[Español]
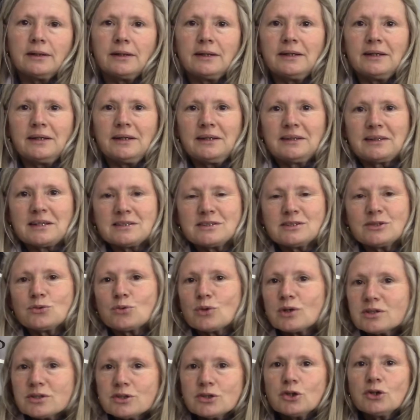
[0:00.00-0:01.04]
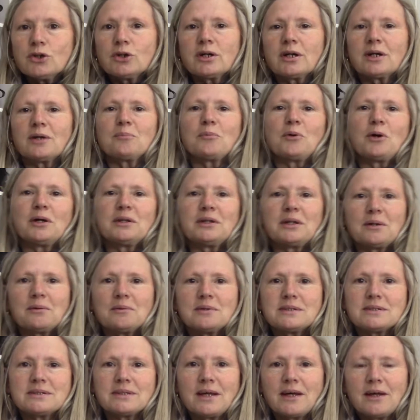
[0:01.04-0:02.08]
e, esta situación que hemos
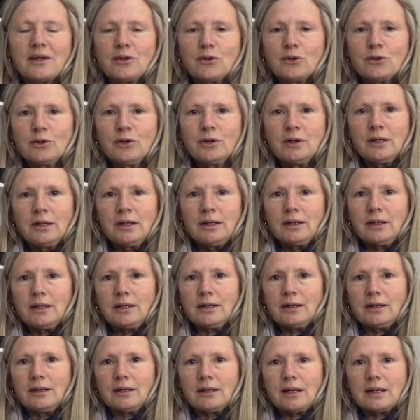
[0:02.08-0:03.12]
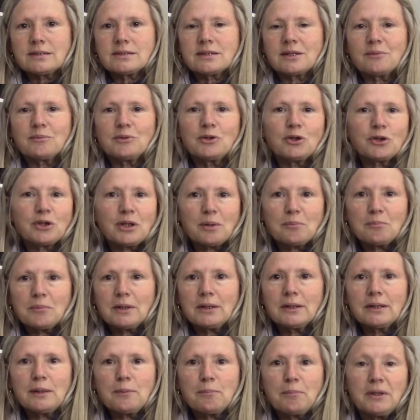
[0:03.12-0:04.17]
atravesado, eh, ha servido
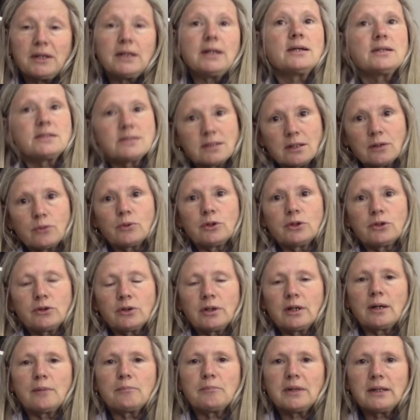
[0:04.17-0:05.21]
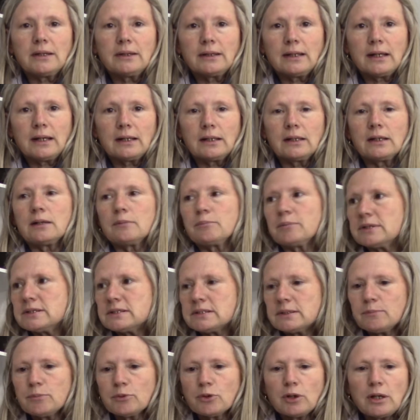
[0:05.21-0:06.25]
también de experiencia en cuestiones ambientales. Al
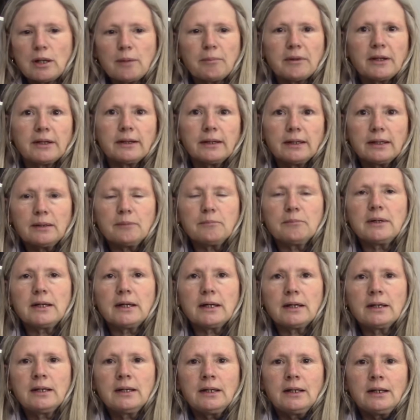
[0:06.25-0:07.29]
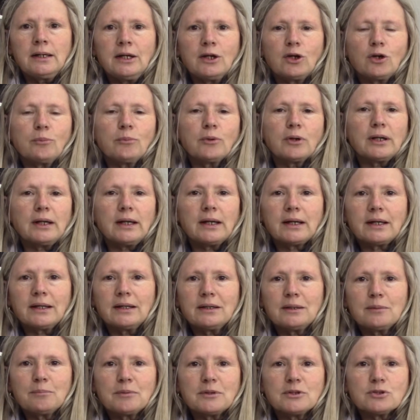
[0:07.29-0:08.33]
principio de la pandemia es como que la
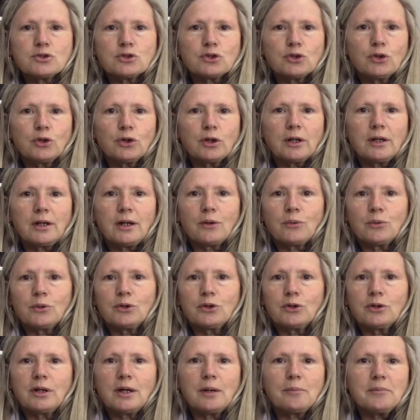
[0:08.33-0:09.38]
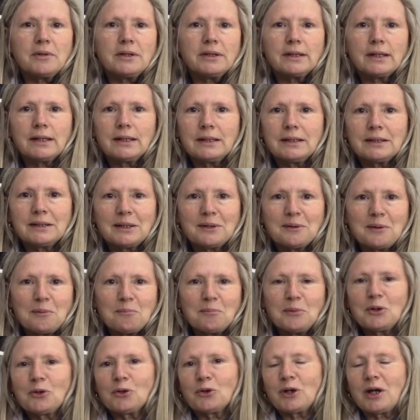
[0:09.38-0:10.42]
gente pensó que las cuestiones ambientales
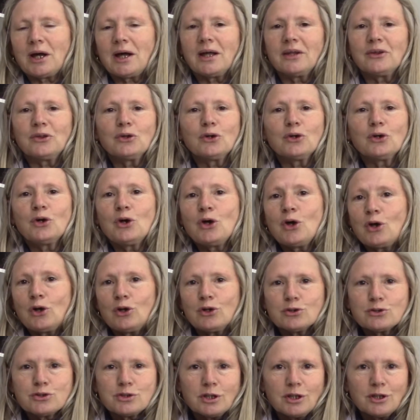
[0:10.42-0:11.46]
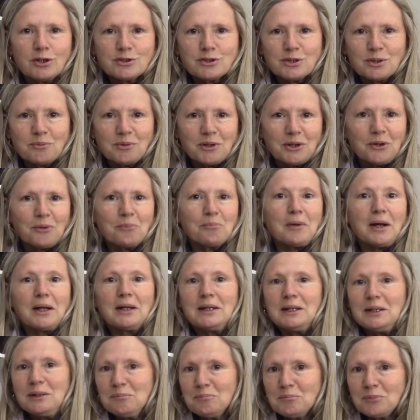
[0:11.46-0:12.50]
estaban mejorando, los cielos se vieron
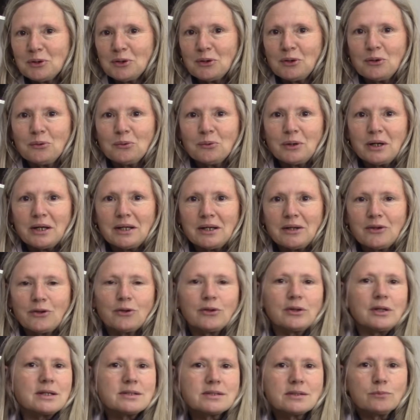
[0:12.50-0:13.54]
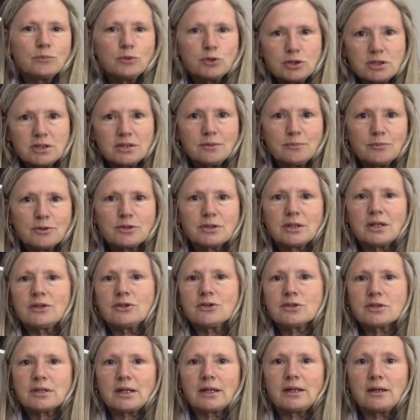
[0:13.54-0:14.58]
más limpios en lugares donde hace muchísimos
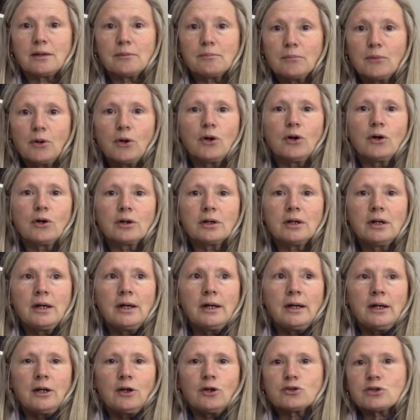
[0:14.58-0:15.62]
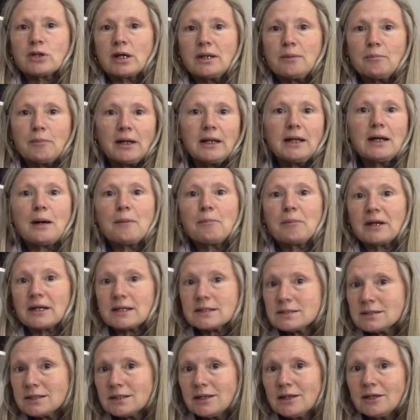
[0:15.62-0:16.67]
años hay smog, los animales
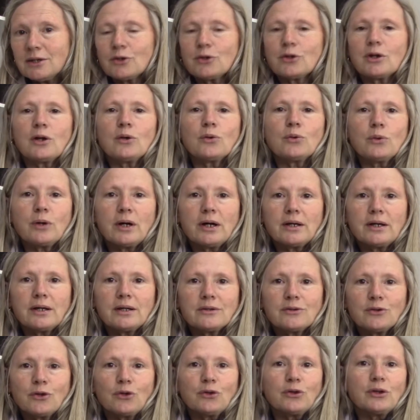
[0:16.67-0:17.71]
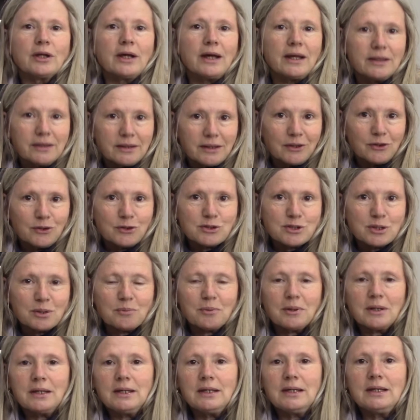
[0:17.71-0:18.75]
aparecieron en lugares donde antes no se
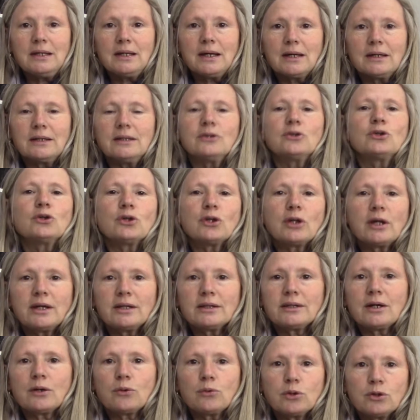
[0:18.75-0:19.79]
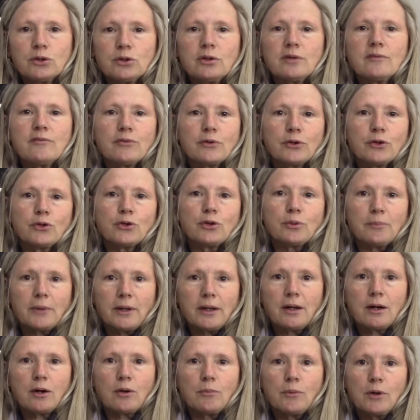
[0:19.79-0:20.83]
veían y todas estas cuestiones fueron
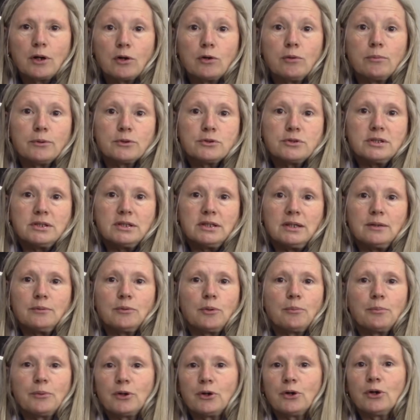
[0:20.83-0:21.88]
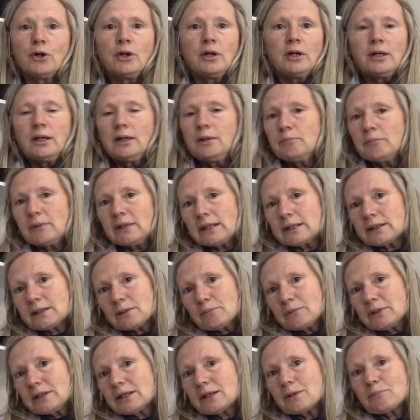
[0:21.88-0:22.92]
tomadas como algo positivo. Pero
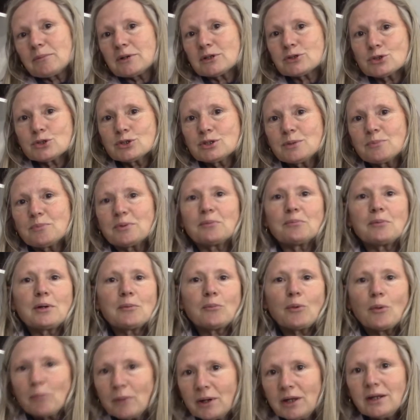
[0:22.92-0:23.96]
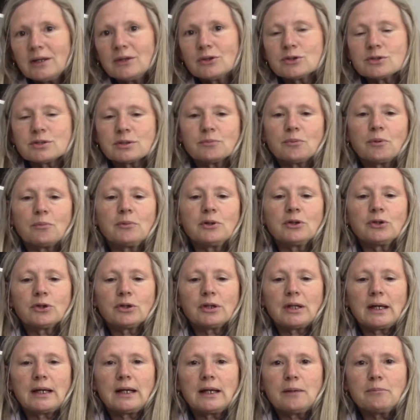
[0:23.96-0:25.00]
inmediatamente que pasó ese primer momento, ese momento
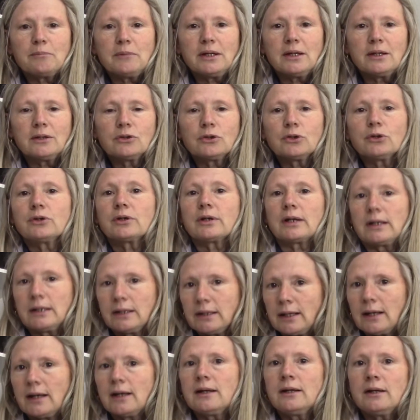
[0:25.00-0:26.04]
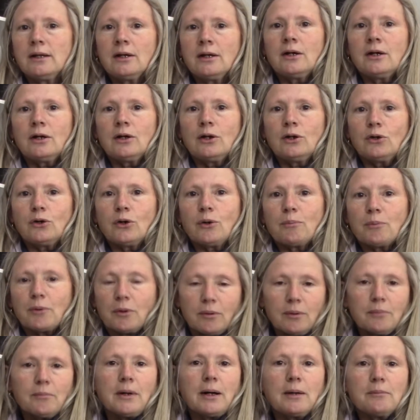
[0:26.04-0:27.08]
de aislamiento, en realidad los
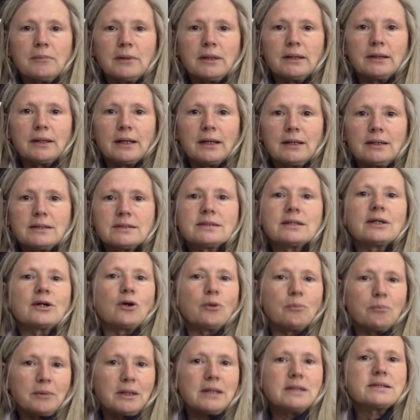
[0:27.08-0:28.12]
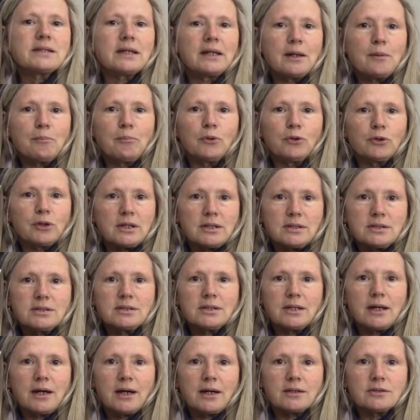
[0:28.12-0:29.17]
problemas ambientales se comienzan a
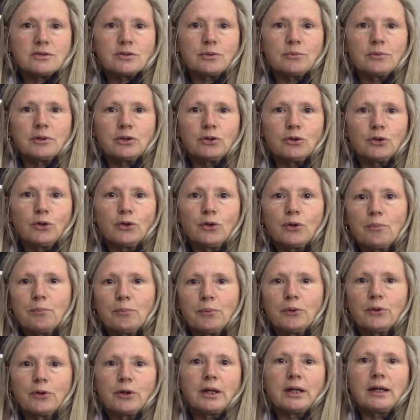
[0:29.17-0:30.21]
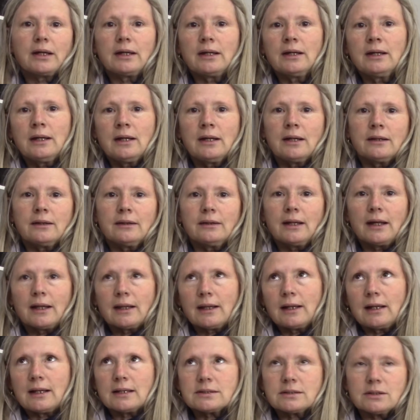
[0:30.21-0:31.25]
potenciar, sobre todo porque,
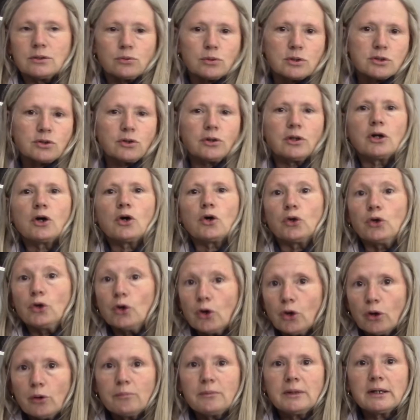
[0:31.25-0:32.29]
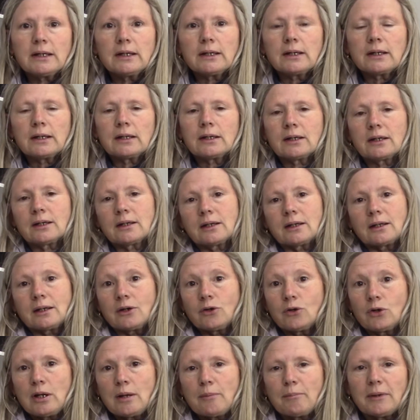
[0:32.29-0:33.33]
dada la situación económica que
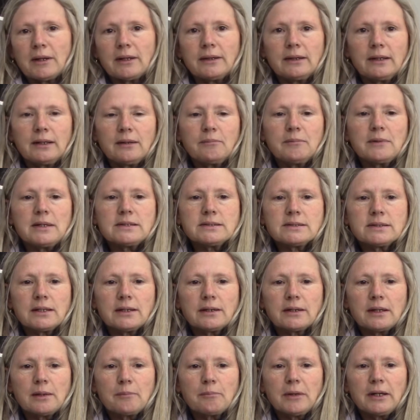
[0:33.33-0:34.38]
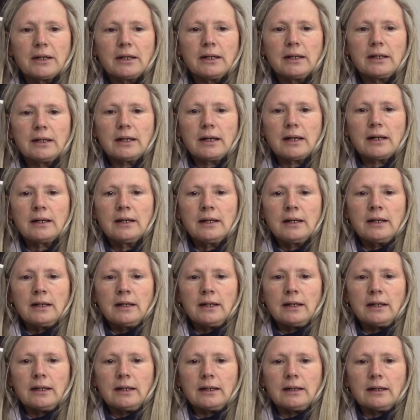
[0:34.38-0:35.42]
creó la pandemia en cierta manera,
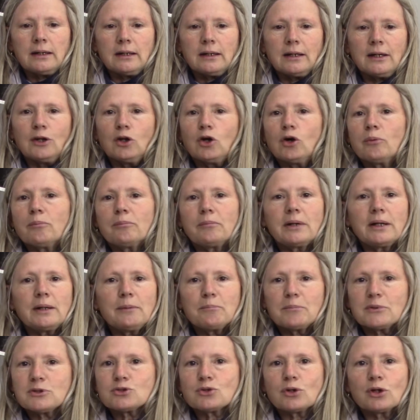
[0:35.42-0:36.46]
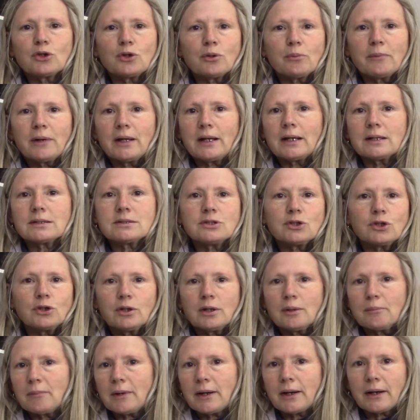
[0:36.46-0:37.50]
eh, el hombre empezó a tomar
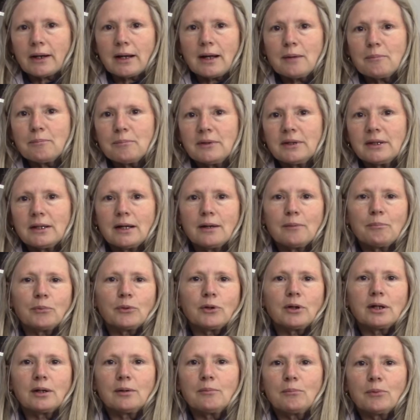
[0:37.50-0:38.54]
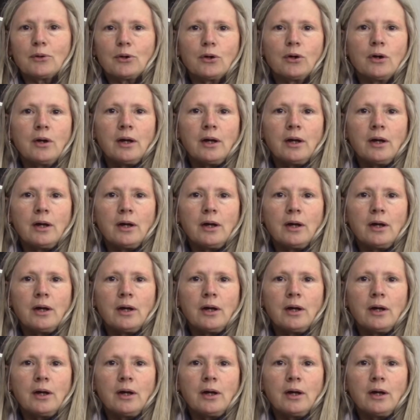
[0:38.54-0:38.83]
acciones más rápidas, por ejemplo,